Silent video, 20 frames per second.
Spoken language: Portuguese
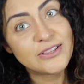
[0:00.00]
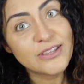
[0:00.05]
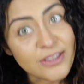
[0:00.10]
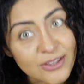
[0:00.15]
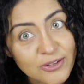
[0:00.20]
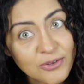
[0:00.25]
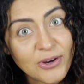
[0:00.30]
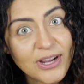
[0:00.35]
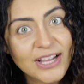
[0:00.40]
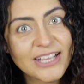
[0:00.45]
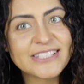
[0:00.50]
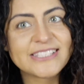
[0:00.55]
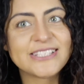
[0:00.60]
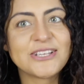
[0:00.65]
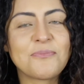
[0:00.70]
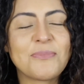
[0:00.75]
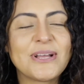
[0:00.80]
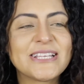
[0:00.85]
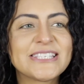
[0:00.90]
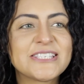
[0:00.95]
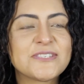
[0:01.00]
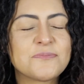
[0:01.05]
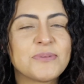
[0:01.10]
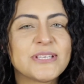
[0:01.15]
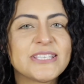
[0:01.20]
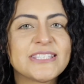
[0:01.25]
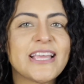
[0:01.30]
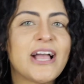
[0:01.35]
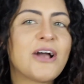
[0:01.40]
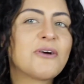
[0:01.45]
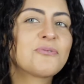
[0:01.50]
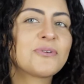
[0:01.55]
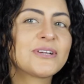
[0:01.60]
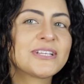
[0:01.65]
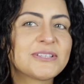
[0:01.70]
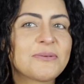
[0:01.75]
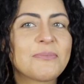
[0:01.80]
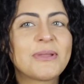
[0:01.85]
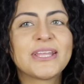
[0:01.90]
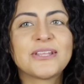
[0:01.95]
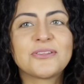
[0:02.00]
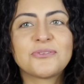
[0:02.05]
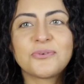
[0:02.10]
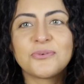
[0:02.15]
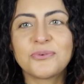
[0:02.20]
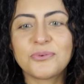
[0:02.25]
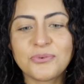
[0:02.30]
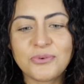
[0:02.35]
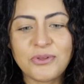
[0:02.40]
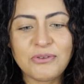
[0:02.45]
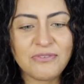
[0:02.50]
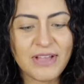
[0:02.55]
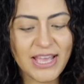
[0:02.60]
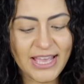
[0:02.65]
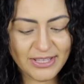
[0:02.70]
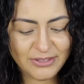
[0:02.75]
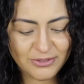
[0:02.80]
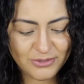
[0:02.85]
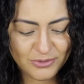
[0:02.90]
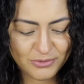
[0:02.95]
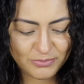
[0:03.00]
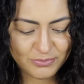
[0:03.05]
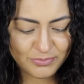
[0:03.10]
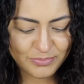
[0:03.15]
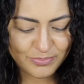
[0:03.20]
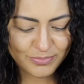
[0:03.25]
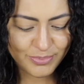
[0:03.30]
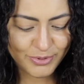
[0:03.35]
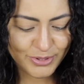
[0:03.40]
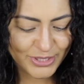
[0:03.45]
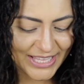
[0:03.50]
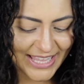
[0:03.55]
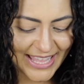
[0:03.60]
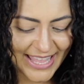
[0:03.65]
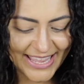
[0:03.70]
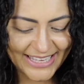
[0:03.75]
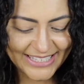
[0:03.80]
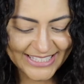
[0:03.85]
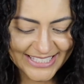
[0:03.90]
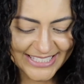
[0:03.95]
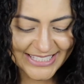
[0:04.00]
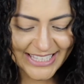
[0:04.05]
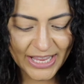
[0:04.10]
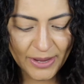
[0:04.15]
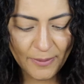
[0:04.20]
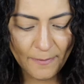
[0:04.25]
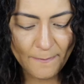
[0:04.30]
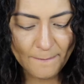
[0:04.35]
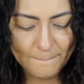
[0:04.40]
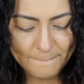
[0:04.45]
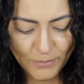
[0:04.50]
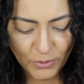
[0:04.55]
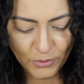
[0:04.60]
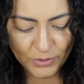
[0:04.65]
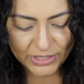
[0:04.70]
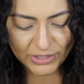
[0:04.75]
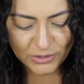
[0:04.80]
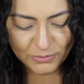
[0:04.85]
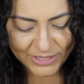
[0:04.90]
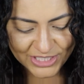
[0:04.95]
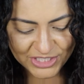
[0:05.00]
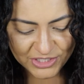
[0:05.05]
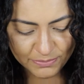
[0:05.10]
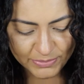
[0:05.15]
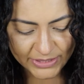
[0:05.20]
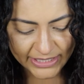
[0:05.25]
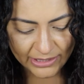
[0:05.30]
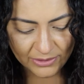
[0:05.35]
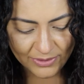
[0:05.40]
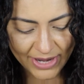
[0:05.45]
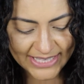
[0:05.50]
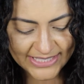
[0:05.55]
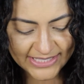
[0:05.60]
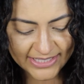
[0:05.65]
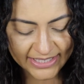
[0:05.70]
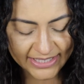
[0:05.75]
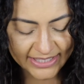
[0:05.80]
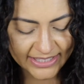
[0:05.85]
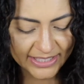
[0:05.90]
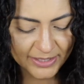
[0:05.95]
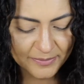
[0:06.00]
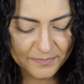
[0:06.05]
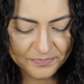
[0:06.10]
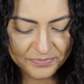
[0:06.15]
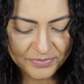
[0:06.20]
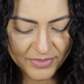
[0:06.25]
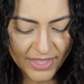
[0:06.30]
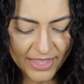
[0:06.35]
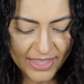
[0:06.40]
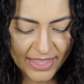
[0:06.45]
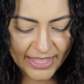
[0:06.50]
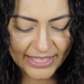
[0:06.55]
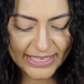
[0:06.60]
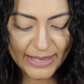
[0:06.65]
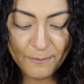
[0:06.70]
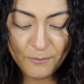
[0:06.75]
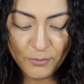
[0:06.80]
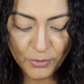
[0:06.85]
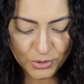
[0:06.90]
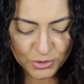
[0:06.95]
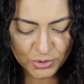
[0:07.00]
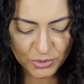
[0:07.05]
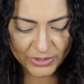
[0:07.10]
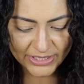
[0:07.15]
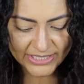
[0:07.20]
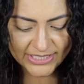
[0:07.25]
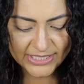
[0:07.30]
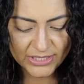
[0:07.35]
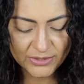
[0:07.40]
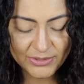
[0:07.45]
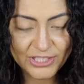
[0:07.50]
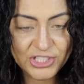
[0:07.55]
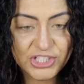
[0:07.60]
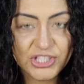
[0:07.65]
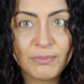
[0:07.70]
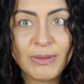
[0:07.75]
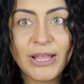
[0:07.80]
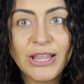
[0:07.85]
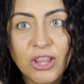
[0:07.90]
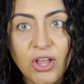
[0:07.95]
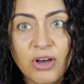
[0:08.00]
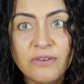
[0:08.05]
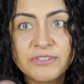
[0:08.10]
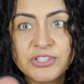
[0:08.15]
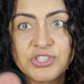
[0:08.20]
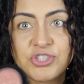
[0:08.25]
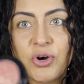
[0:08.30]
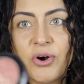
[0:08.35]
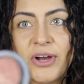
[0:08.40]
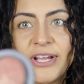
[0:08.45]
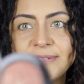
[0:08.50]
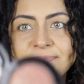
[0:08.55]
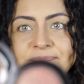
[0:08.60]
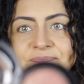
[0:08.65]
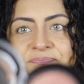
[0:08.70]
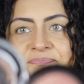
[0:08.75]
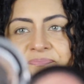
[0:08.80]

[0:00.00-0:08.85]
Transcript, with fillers: numa ocasião mais especial, num casamento, num noivado, porque eles têm um pouquinho mais de brilho. Essa daqui, ele é muito conhecido, ele chama Love Joy.